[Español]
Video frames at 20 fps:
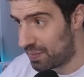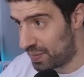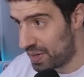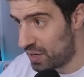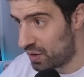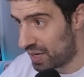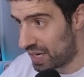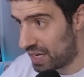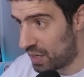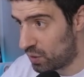
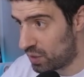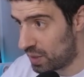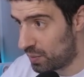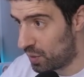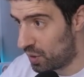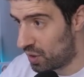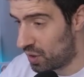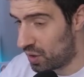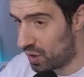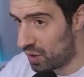Vieron que el
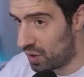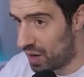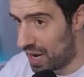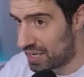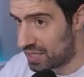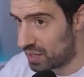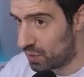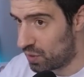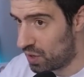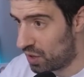último,
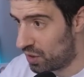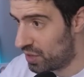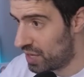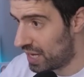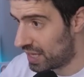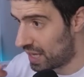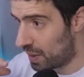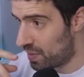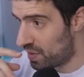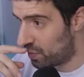hace unos
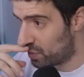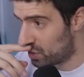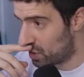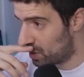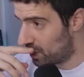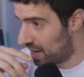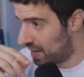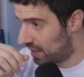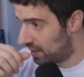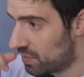días también funcionó
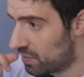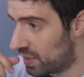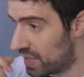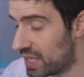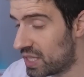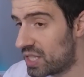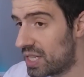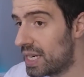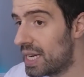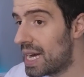mal. Free
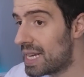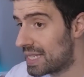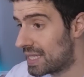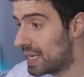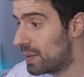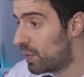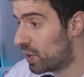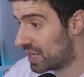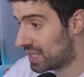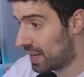gigas
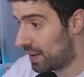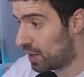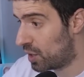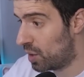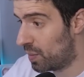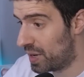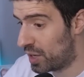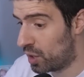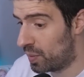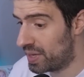sí, porque sabes
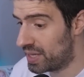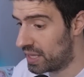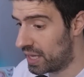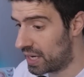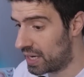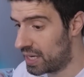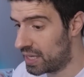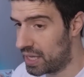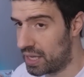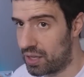cómo me come
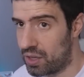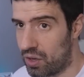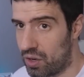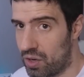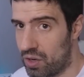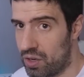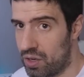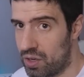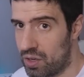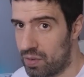internet esto,
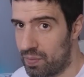¿no?